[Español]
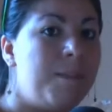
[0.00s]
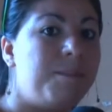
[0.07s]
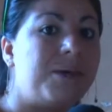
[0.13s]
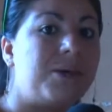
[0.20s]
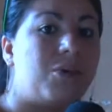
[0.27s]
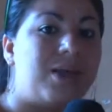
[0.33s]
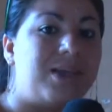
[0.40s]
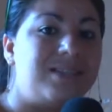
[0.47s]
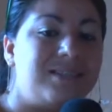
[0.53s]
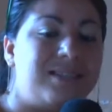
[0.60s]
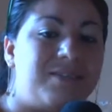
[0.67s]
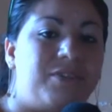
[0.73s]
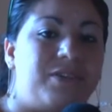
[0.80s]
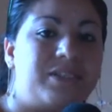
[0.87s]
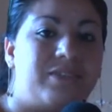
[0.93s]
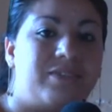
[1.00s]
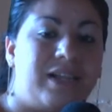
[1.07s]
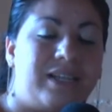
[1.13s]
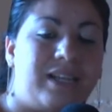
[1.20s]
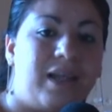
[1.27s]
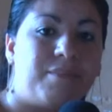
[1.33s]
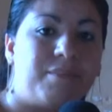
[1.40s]
pero este
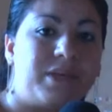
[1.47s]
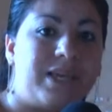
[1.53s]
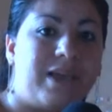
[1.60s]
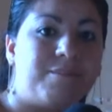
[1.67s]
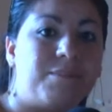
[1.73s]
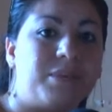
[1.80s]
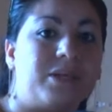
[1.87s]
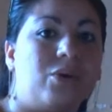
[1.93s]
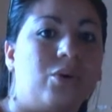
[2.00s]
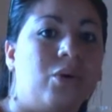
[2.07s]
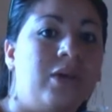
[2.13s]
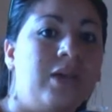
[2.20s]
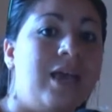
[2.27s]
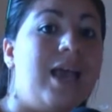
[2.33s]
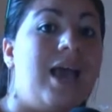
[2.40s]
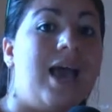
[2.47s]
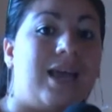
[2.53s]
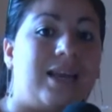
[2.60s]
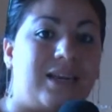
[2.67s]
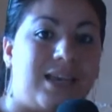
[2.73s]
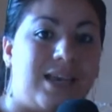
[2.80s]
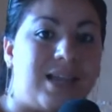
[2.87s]
Festival de la Piña vino
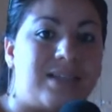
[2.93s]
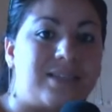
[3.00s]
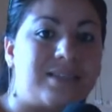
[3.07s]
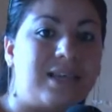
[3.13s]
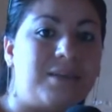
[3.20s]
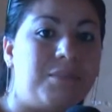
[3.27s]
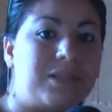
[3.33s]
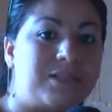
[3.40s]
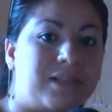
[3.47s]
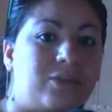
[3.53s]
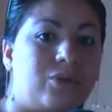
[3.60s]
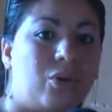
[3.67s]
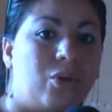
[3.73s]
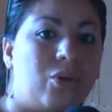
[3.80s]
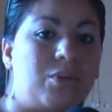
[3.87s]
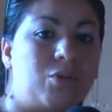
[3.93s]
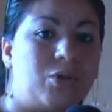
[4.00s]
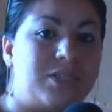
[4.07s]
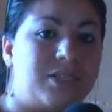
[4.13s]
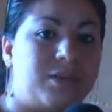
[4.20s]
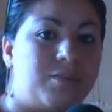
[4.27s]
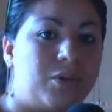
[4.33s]
a realzar más que todo el
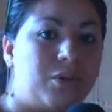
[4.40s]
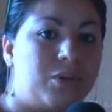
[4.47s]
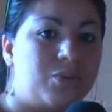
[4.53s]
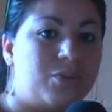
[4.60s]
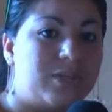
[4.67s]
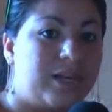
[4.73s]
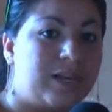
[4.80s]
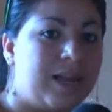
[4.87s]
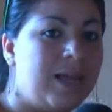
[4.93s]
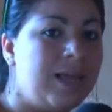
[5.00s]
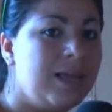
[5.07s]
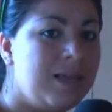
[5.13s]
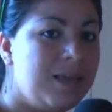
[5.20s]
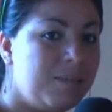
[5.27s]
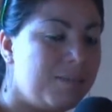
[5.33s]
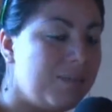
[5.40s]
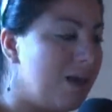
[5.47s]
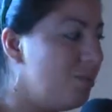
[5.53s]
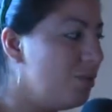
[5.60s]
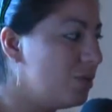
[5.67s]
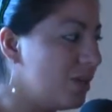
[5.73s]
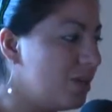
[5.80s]
municipio de Lucerna.
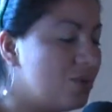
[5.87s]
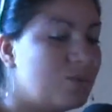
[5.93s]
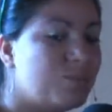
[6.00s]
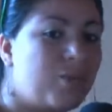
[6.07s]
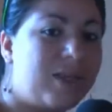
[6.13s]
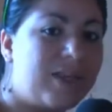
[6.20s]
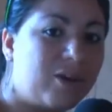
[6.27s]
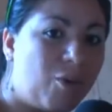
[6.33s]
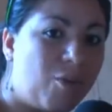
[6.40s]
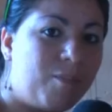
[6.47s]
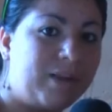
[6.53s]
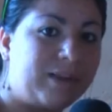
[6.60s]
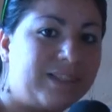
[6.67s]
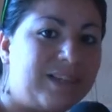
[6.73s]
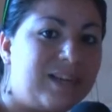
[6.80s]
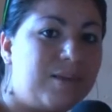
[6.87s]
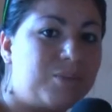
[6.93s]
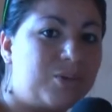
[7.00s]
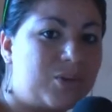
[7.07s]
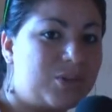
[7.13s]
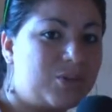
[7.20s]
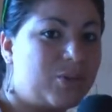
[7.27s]
Veamos qué nos puede compartir la
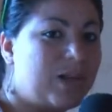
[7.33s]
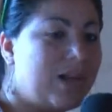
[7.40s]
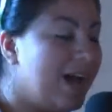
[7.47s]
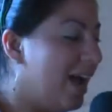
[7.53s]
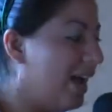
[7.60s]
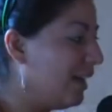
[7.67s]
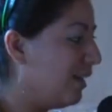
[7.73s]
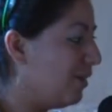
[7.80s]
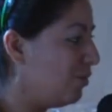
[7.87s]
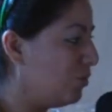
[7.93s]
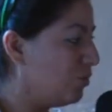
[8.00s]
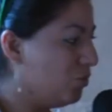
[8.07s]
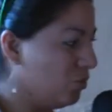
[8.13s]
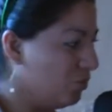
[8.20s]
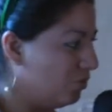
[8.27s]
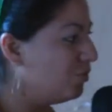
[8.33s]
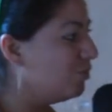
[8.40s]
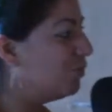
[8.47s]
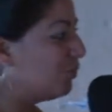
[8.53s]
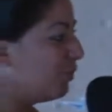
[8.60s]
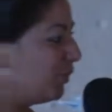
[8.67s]
profesora Ana Luzbo. Muy